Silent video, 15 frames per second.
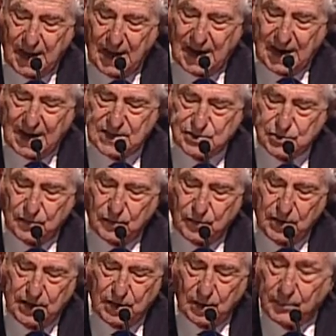Agazio
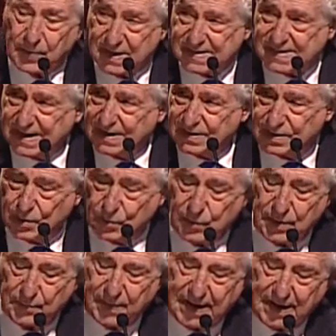Fulina presente
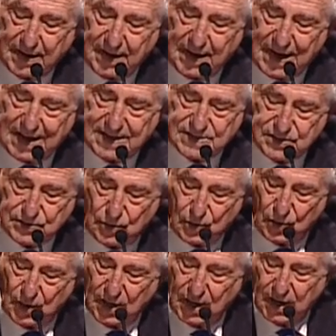qui per il
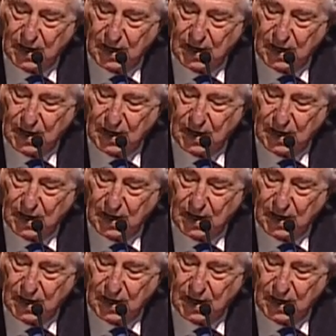Lazio,